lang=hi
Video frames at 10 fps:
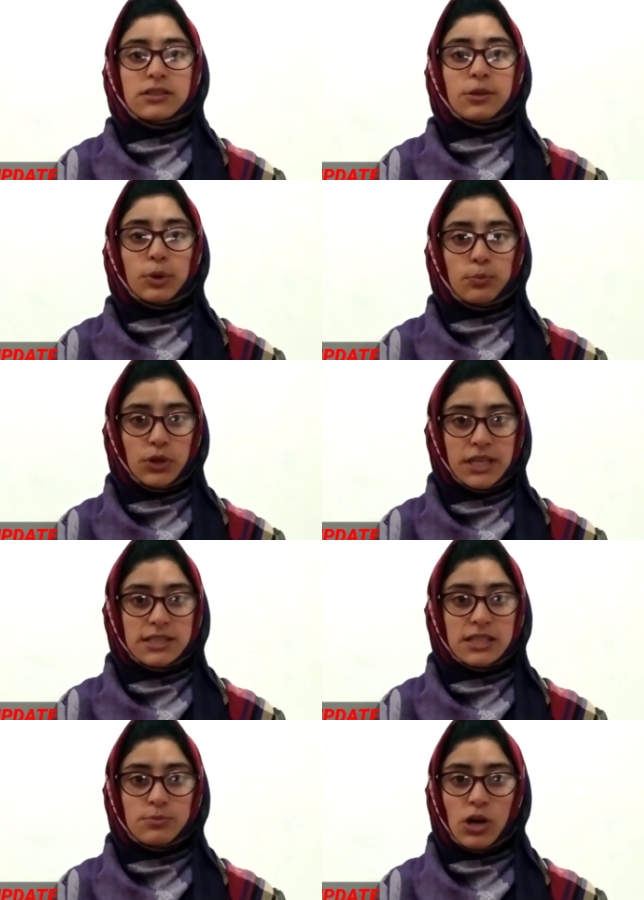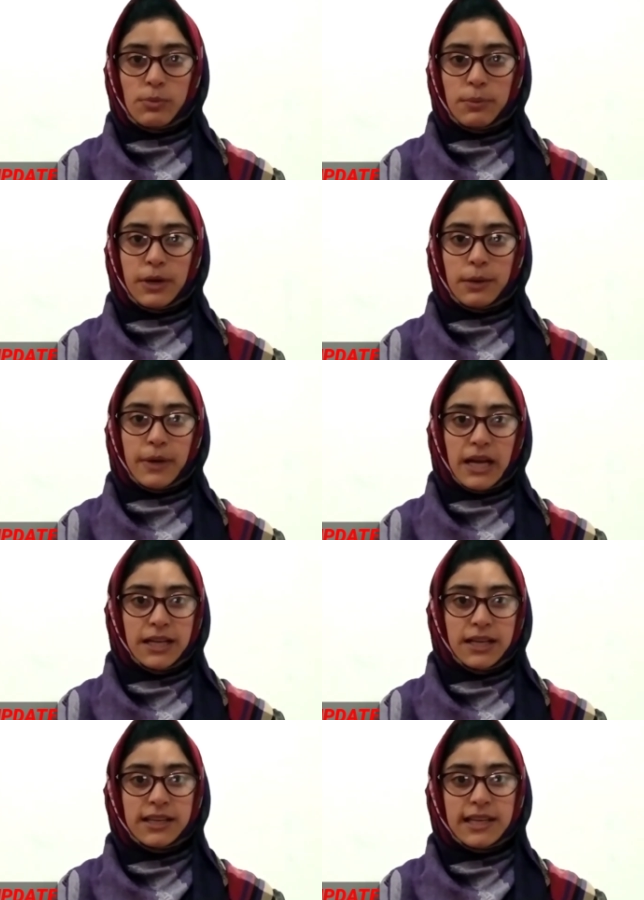जबकि पुलिस इस मामले पर पहले
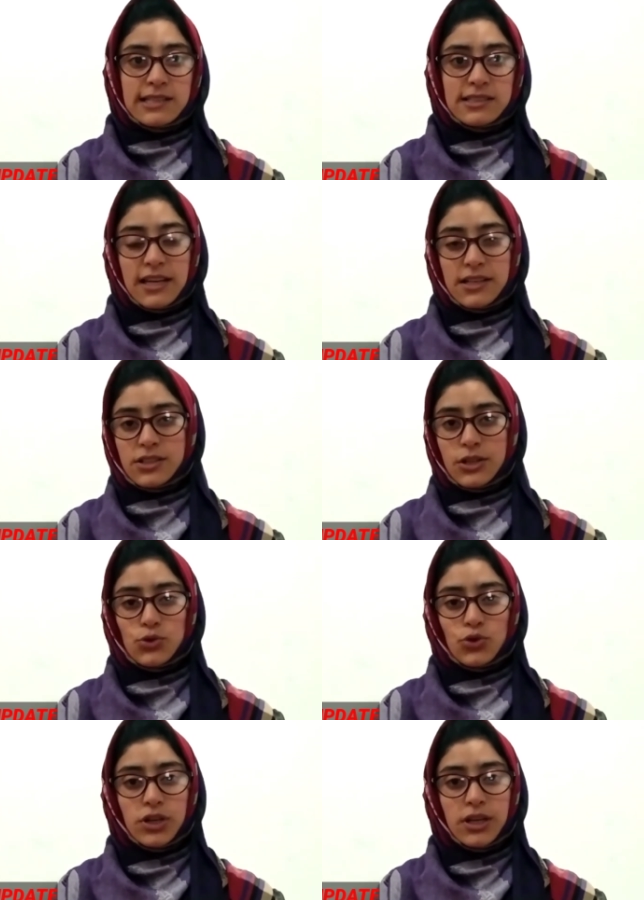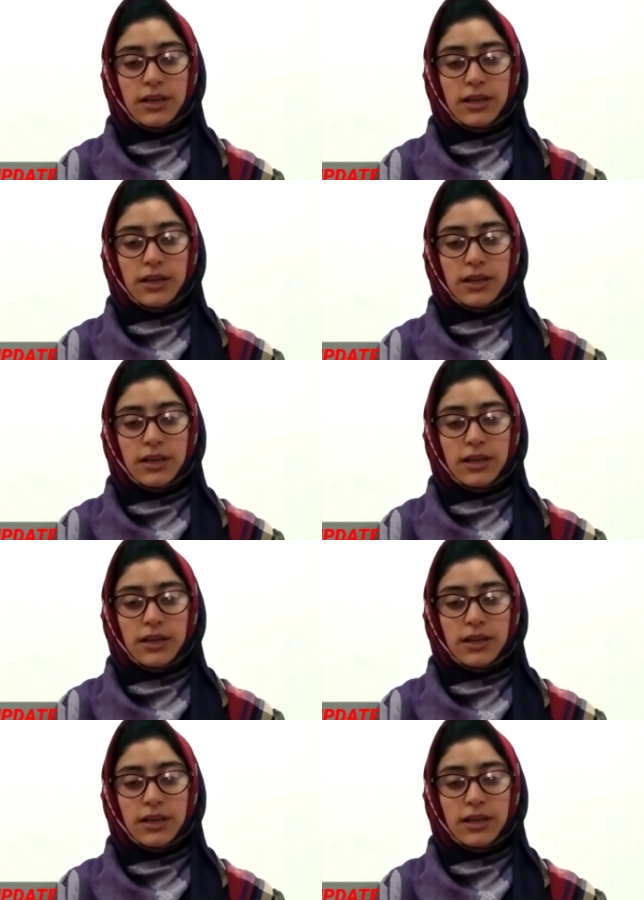ही केस दर्ज कर चुकी